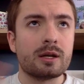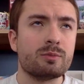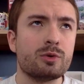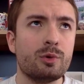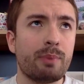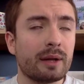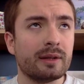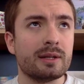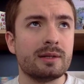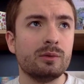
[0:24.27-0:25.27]
je me suis pas
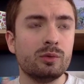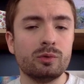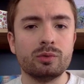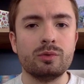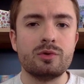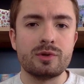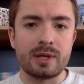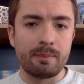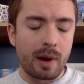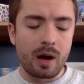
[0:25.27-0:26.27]
intéressé du tout, donc je
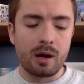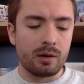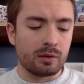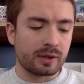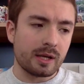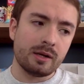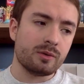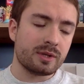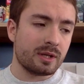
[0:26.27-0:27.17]
sais pas euh, quel est le style.